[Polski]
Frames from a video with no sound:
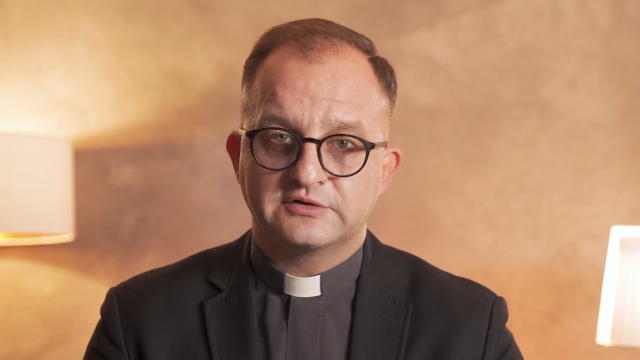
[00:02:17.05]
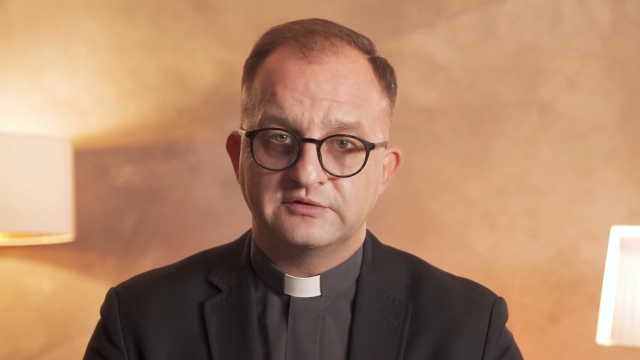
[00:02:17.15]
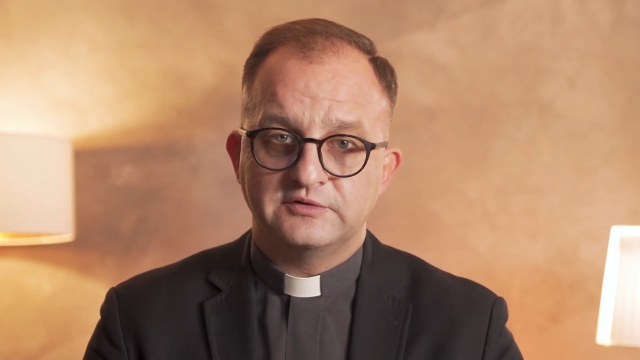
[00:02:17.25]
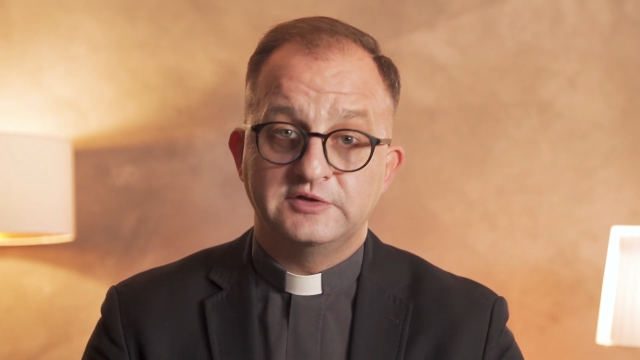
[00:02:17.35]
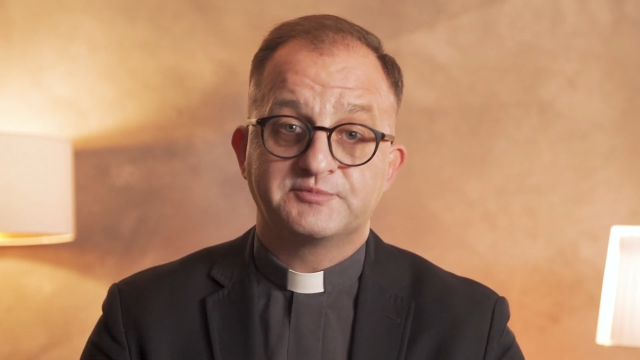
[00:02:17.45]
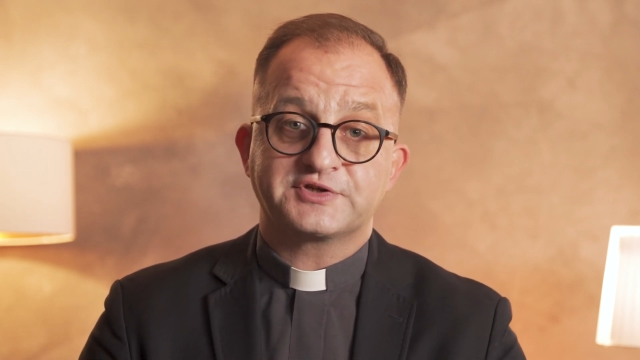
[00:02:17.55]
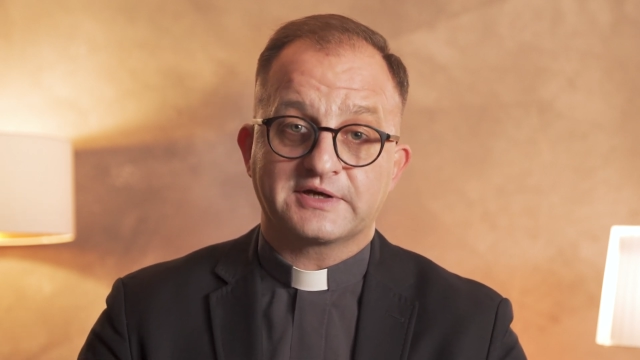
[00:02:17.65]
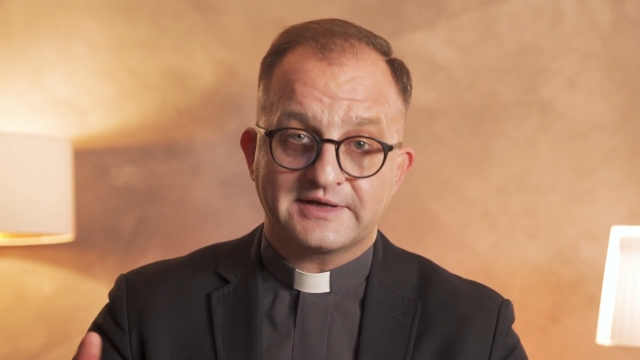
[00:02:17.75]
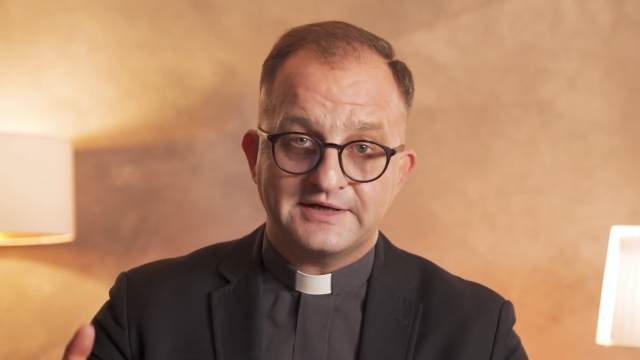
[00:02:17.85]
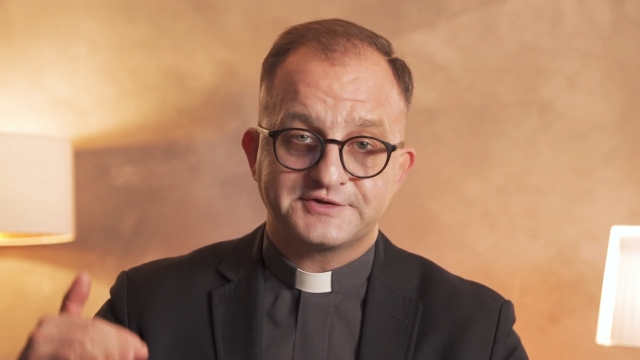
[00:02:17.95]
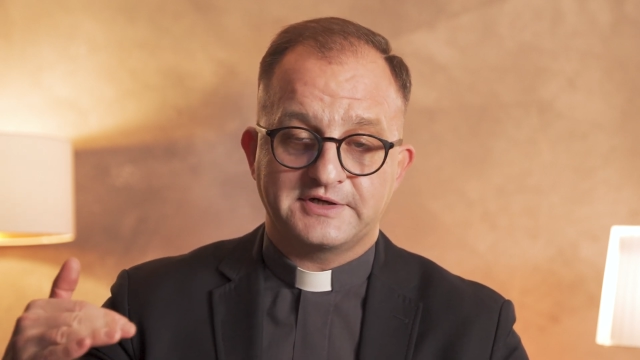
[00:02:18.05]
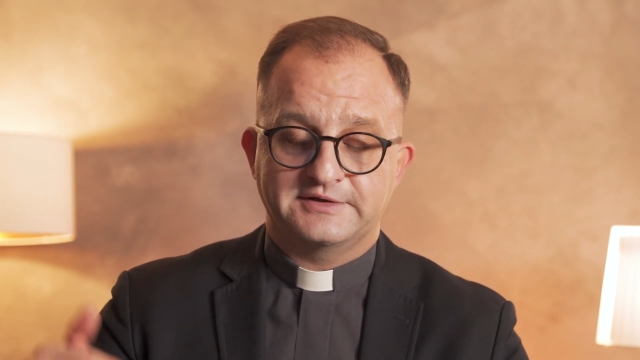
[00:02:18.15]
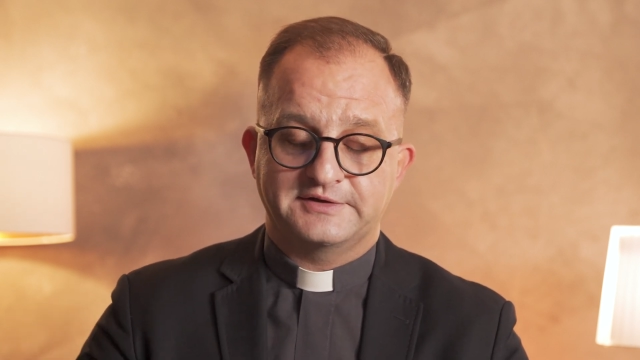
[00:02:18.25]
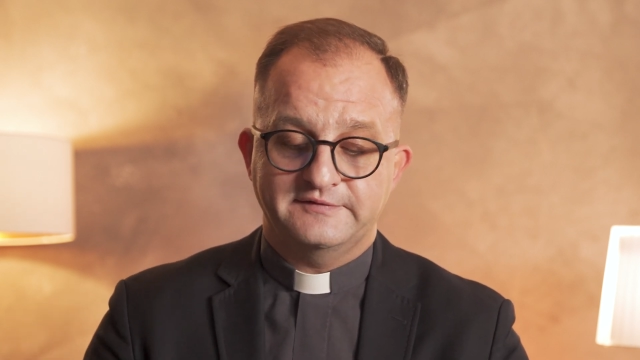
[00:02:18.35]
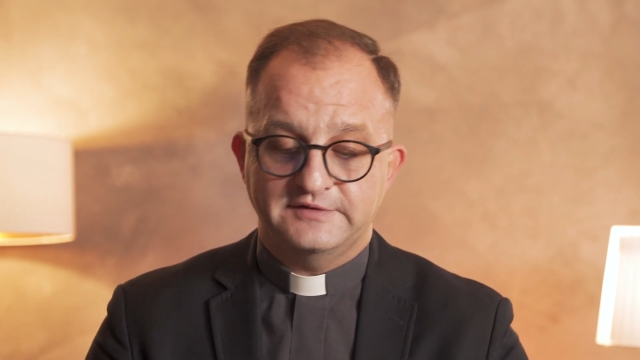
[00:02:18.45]
i
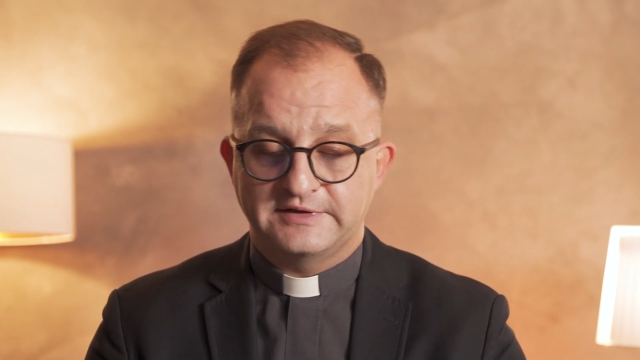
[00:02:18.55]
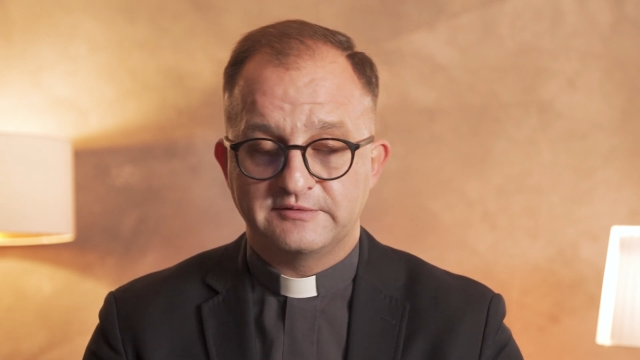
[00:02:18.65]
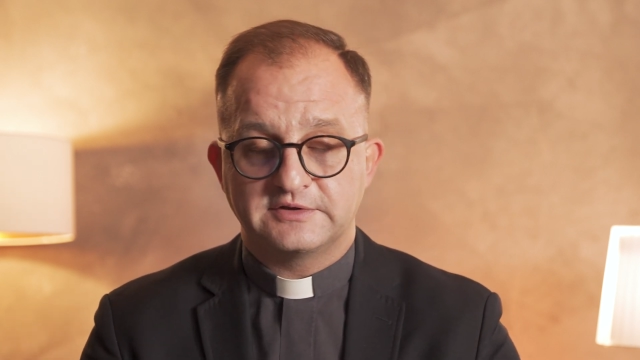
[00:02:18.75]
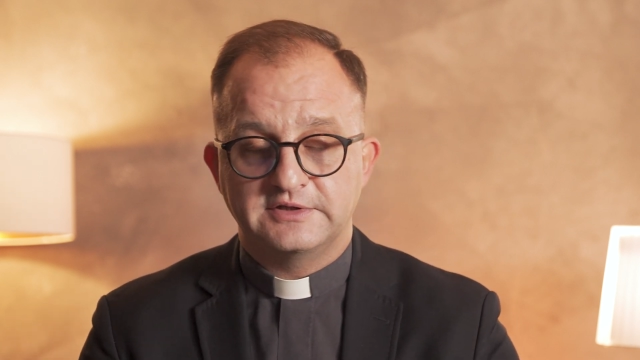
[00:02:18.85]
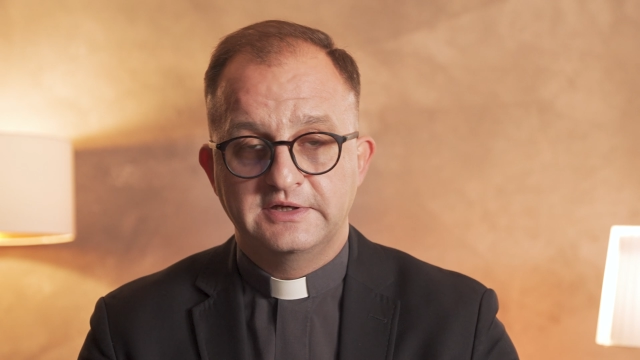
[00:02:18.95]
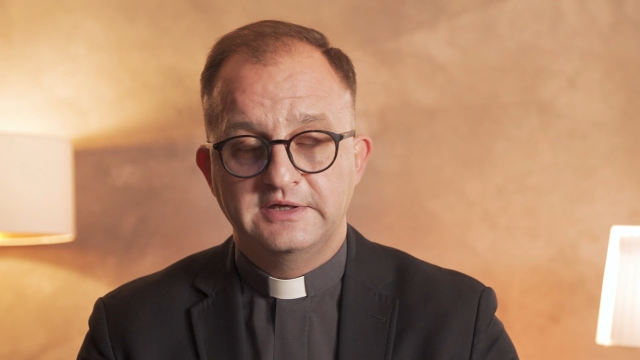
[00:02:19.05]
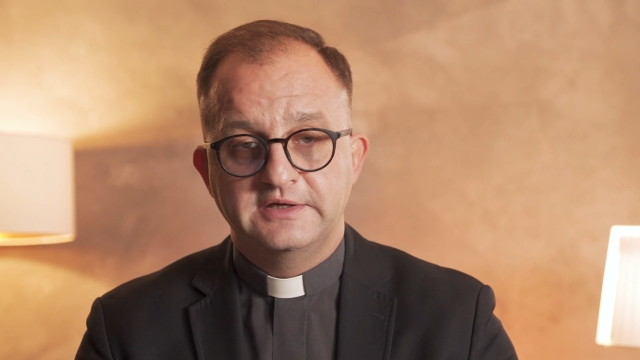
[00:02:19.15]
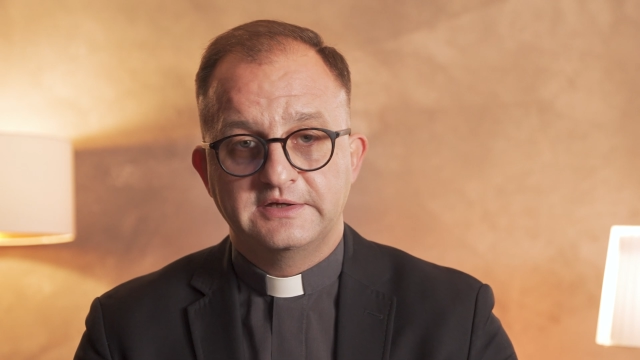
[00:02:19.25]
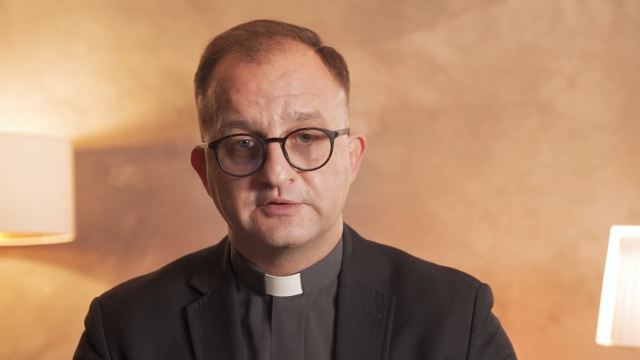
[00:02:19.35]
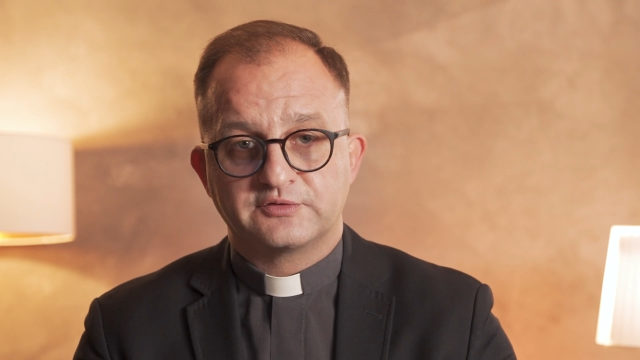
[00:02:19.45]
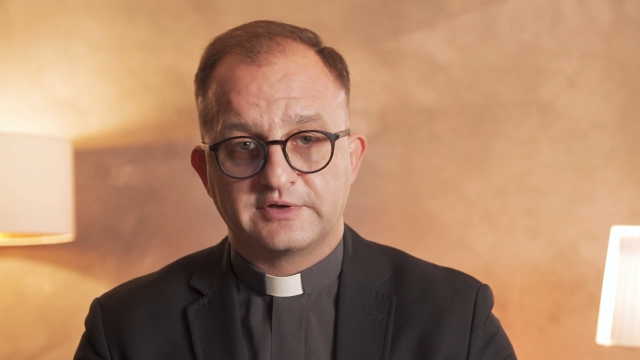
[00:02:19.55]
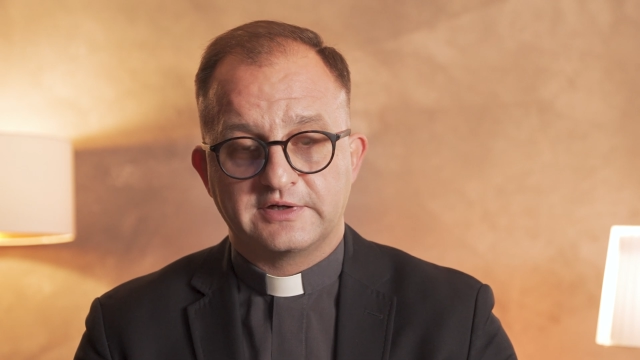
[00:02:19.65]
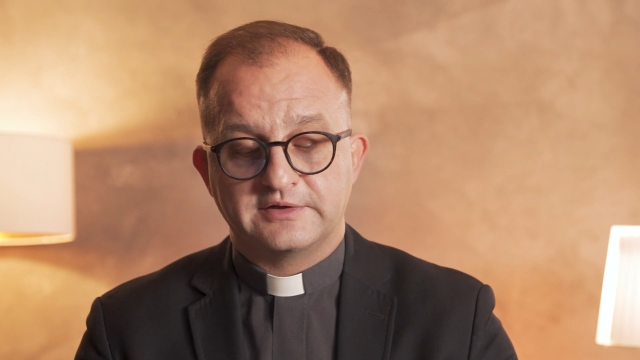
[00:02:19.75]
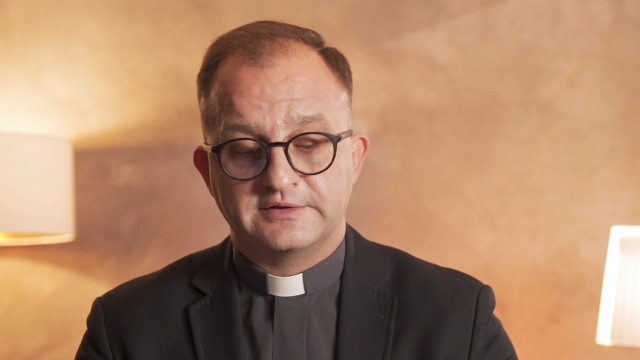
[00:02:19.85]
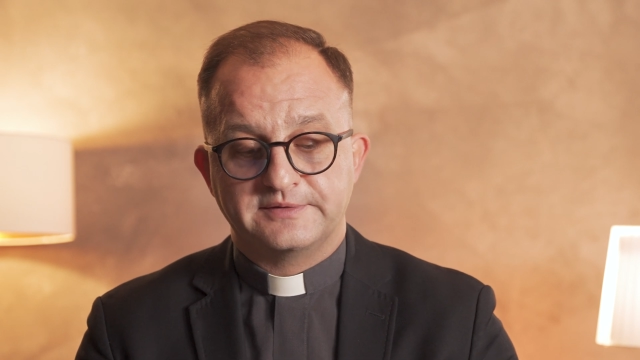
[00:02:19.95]
przekracza te widełki,
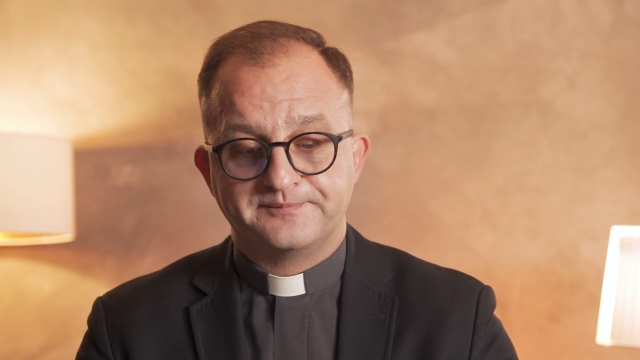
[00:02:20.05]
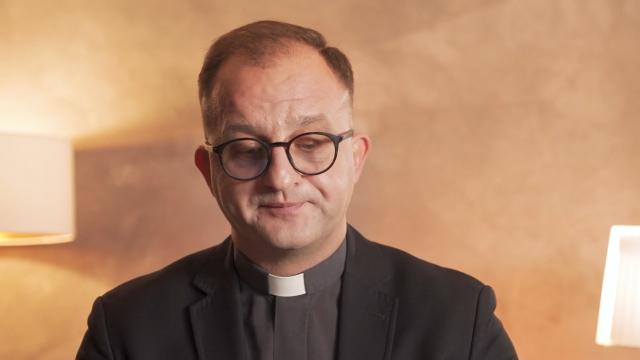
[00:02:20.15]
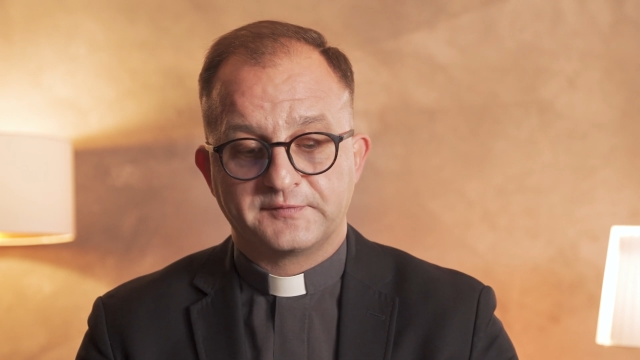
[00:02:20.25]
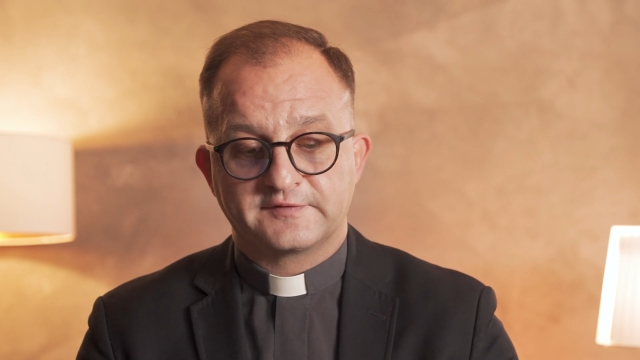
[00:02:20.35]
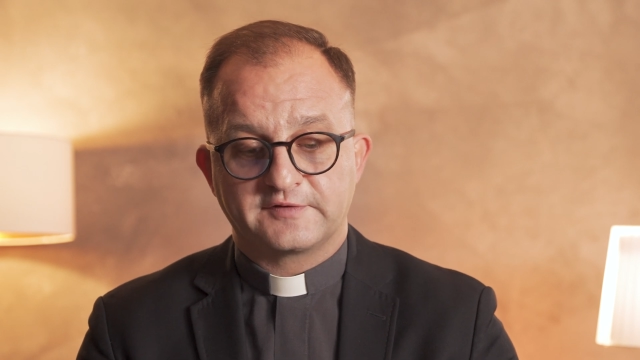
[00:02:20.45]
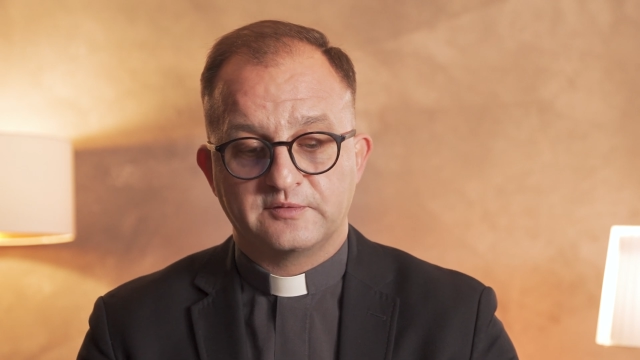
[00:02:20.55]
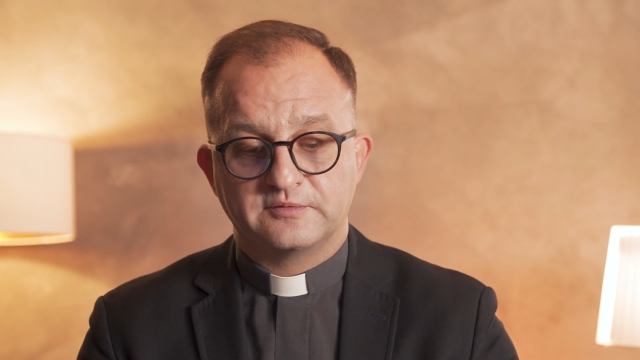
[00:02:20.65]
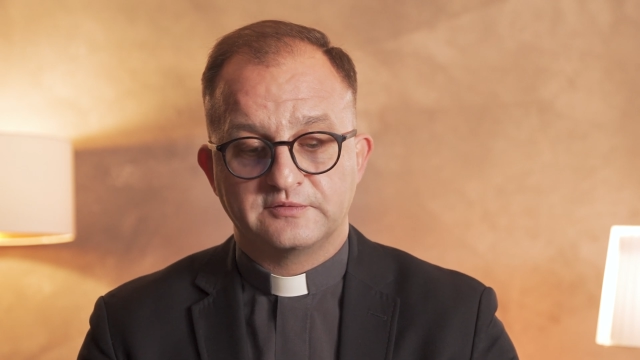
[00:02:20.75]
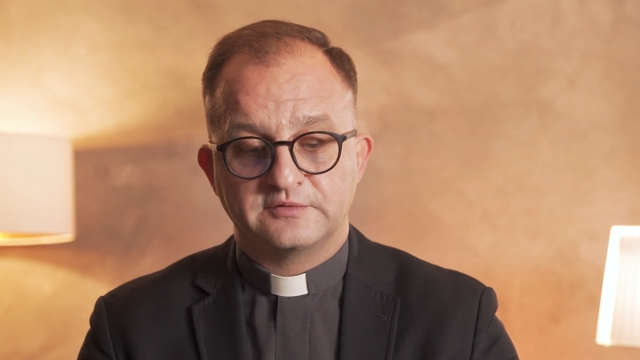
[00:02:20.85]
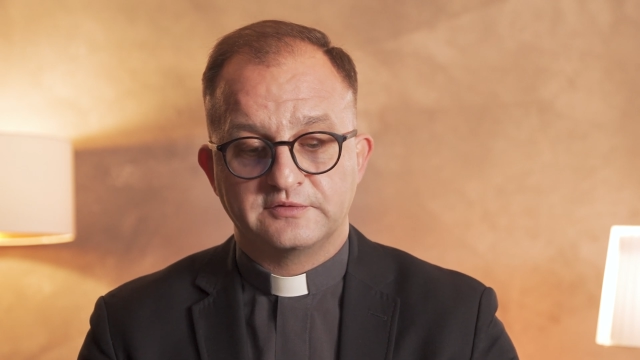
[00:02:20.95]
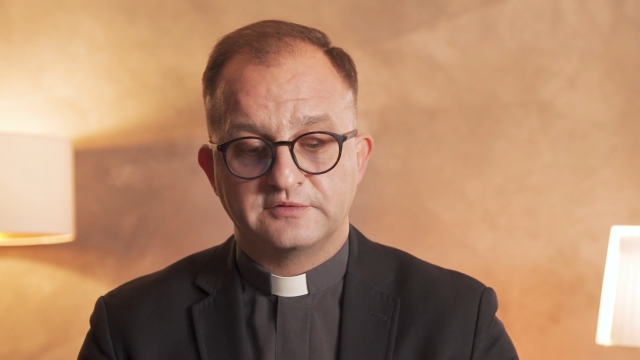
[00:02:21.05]
które są